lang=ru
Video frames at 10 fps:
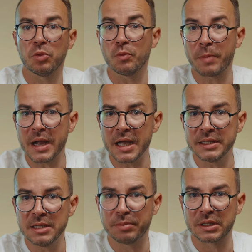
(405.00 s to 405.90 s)
Но пока
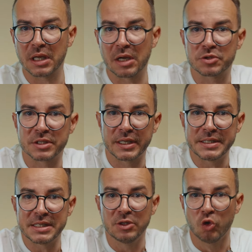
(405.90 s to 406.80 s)
одни пытаются
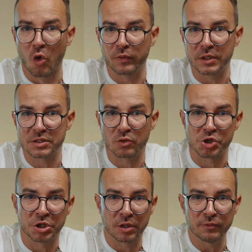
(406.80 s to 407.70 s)
найти новые источники